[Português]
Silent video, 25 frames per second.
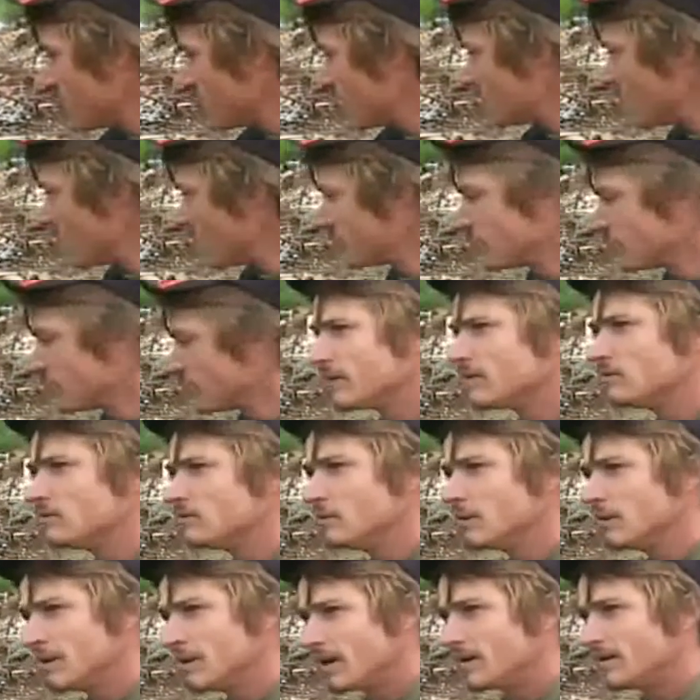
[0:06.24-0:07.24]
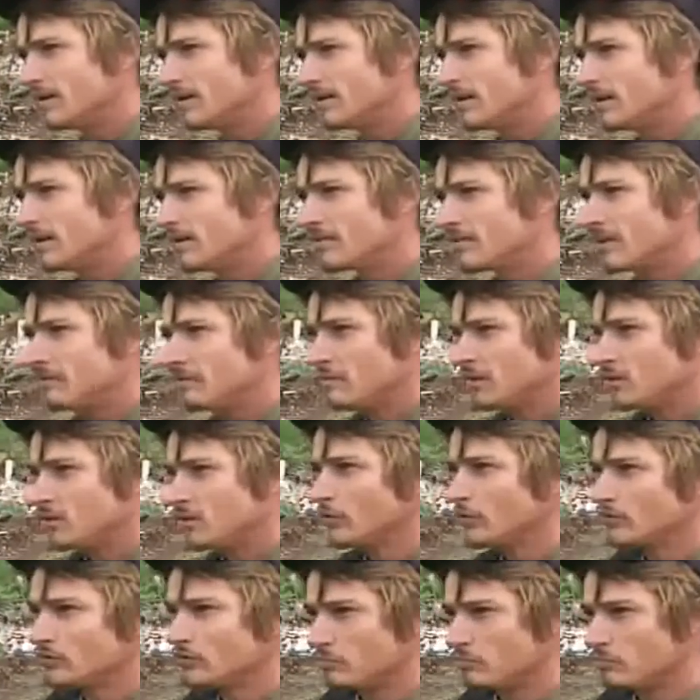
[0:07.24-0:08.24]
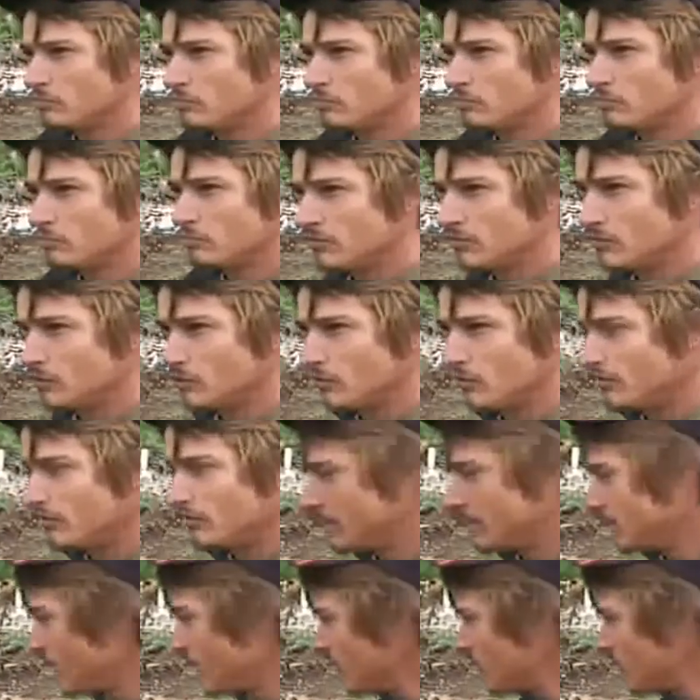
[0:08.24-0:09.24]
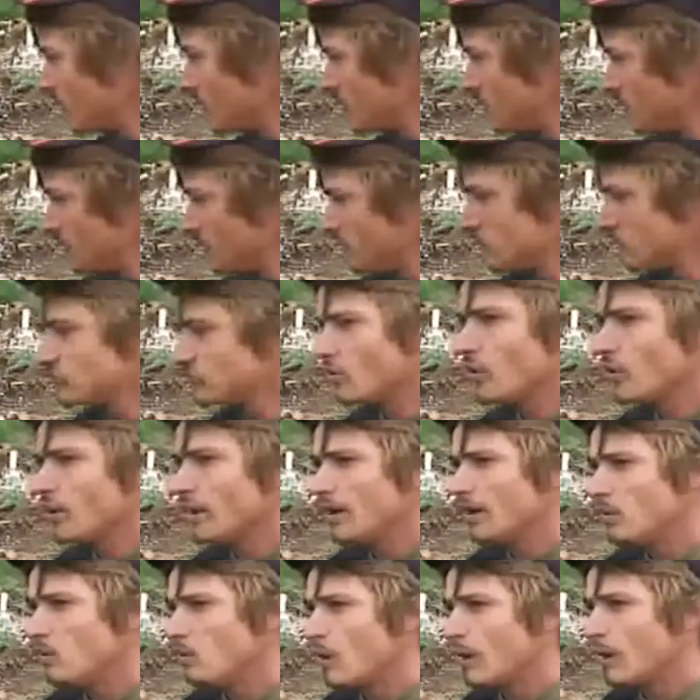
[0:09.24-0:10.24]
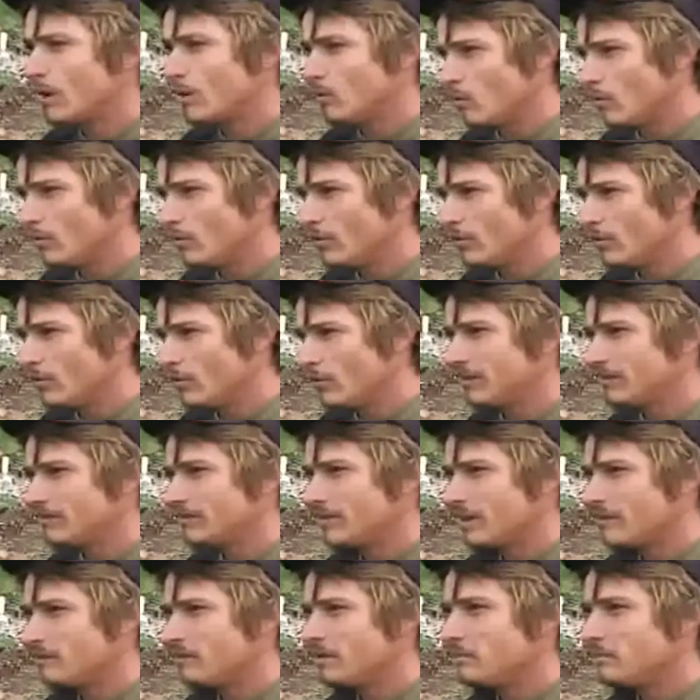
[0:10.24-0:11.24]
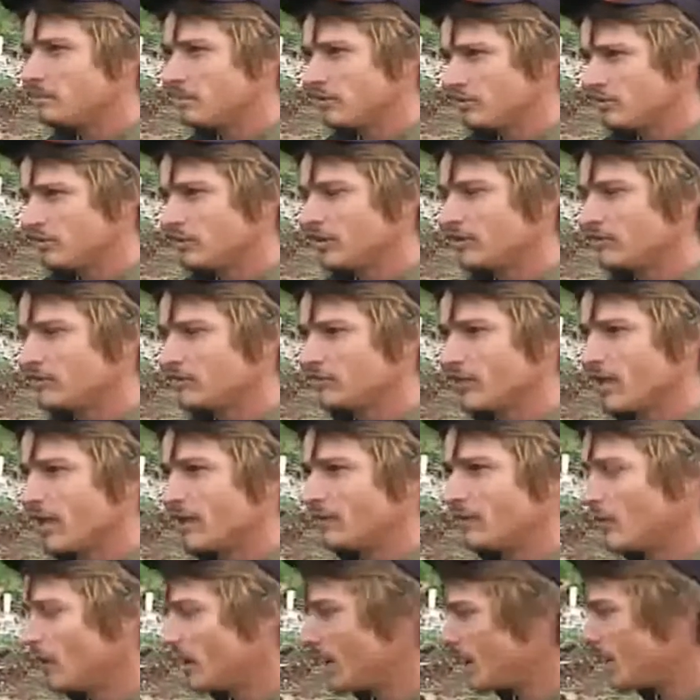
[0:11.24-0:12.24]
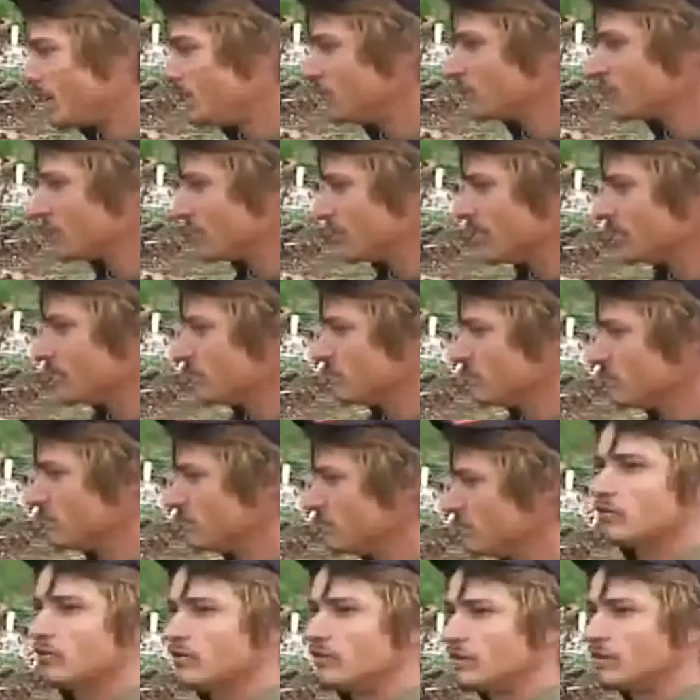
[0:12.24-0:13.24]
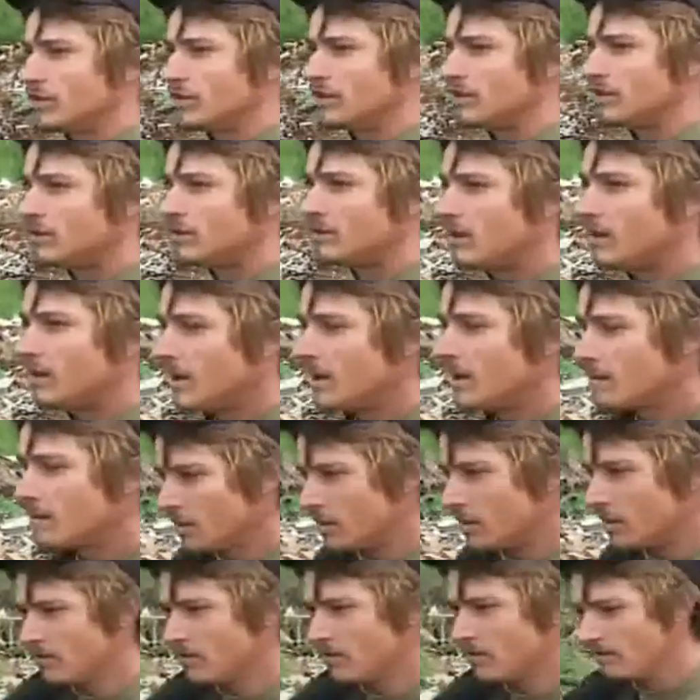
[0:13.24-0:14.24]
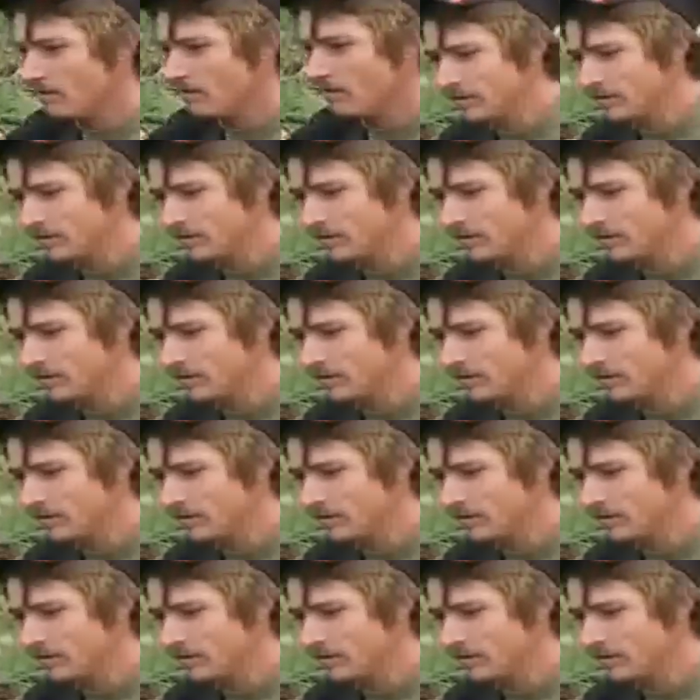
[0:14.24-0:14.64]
os caras passam aqui com brincadeira, sabe, de outros países ou coisa tal, sabe, vão jogando alguma coisa aqui, sabe, depois tirando sarro da cara dos, das pessoas, entendeu? Porque nós